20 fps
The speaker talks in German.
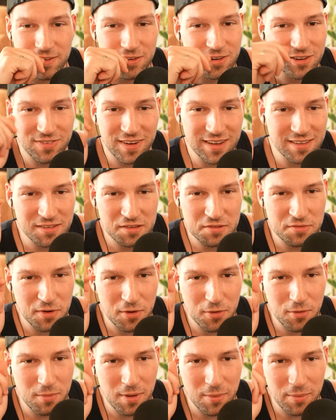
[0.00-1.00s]
Und ich weiß nicht
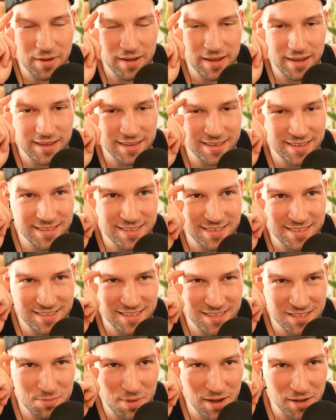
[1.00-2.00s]
warum, aber
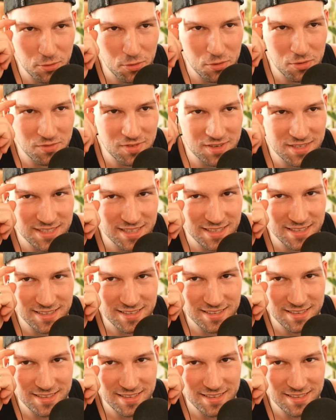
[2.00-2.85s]
das macht irgendwie Sinn.